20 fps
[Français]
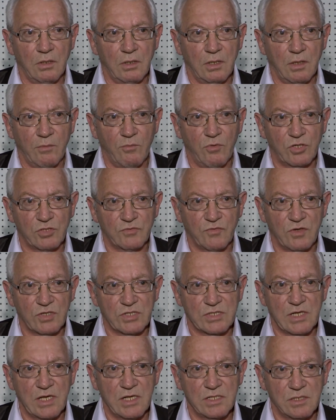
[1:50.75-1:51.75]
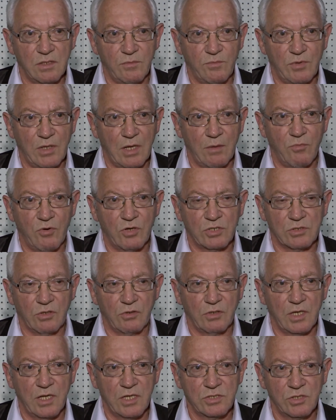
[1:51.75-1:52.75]
la boxe française et puis la boxe
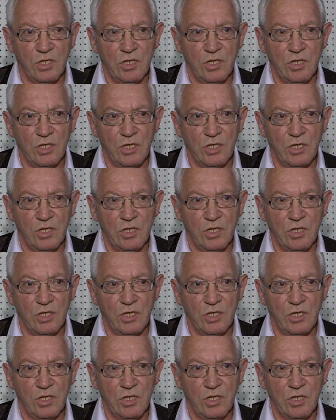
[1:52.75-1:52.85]
anglaise.